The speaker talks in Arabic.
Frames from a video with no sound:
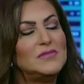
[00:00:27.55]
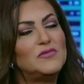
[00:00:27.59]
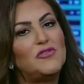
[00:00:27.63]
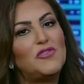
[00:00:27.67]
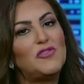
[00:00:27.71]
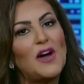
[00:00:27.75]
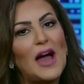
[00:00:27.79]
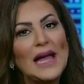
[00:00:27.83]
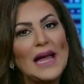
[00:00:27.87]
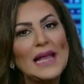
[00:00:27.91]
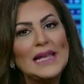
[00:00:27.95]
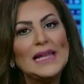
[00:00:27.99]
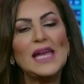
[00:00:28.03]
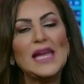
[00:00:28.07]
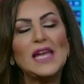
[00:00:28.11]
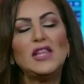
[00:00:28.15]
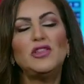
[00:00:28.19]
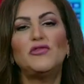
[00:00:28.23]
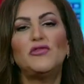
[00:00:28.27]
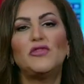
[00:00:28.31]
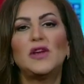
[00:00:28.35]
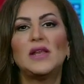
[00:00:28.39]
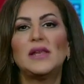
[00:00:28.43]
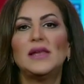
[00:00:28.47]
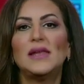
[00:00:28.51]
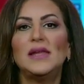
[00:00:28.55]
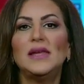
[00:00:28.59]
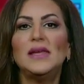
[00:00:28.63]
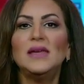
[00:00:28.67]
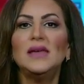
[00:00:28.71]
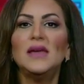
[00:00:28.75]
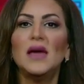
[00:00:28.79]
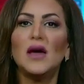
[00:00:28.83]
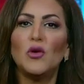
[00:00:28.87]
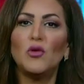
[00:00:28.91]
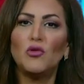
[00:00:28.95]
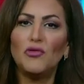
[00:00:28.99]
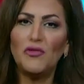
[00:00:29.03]
فعاليات
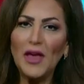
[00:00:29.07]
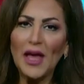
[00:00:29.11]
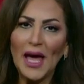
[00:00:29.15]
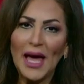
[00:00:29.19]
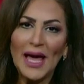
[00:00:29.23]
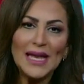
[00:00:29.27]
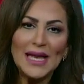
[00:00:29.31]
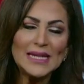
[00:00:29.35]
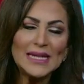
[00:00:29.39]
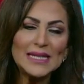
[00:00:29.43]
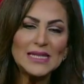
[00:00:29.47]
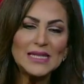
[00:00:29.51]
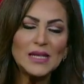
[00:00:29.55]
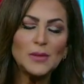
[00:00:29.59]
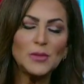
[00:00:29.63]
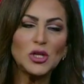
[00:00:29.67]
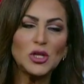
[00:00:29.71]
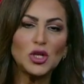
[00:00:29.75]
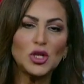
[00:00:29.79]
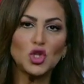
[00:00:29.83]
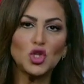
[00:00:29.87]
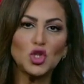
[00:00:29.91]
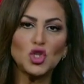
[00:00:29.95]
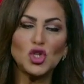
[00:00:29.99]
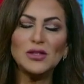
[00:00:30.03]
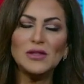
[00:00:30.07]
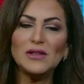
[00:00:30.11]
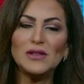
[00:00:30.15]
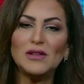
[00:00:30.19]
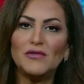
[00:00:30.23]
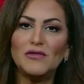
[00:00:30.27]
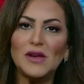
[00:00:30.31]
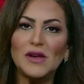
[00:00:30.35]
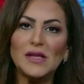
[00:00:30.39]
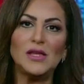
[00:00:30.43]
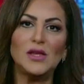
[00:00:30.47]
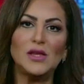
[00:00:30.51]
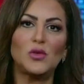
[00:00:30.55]
فنية وفي حالة كده من النشاط
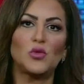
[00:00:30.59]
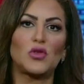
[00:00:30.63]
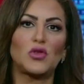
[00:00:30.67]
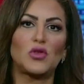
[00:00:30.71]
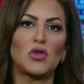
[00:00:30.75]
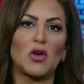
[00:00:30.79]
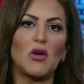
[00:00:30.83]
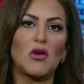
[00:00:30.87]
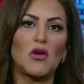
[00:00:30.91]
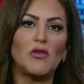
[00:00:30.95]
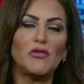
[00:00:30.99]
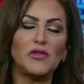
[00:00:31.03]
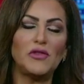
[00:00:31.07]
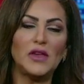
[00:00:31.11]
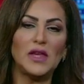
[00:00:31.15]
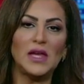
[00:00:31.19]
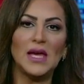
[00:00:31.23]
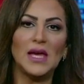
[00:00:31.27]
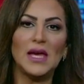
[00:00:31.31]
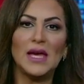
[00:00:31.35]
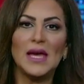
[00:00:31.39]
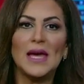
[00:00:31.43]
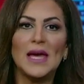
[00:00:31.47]
الفني والثقافي